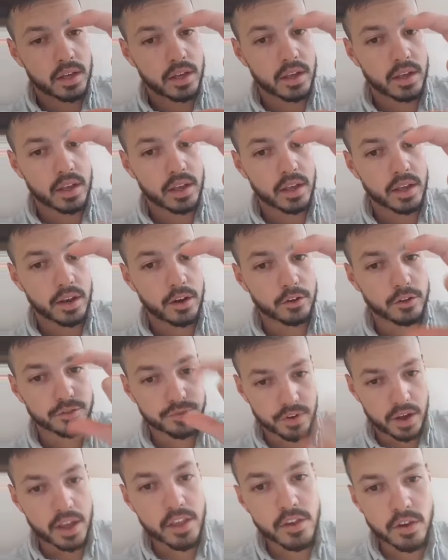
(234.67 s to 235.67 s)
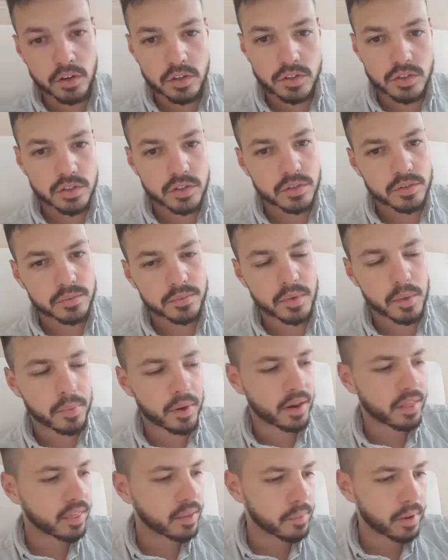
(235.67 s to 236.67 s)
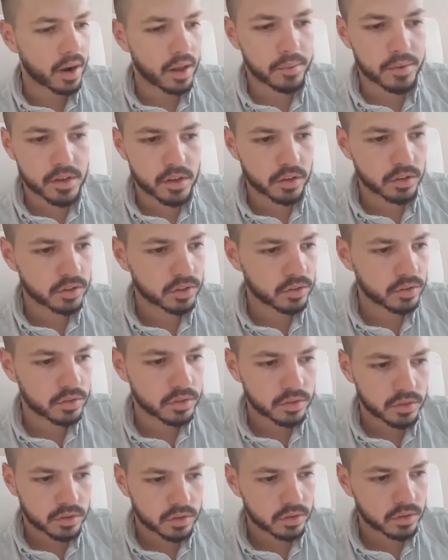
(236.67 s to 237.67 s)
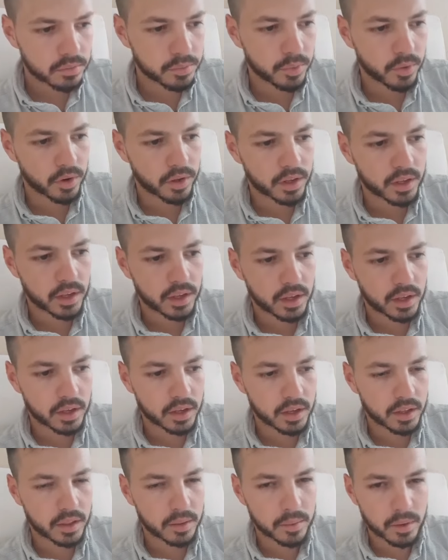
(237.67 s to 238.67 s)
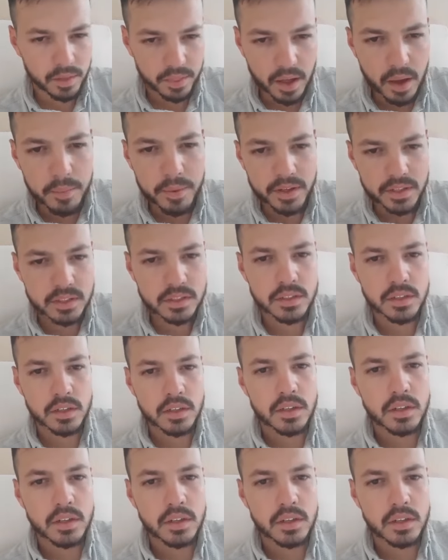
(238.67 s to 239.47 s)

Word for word: eh, los fallos me parece maravilloso, porque de verdad ves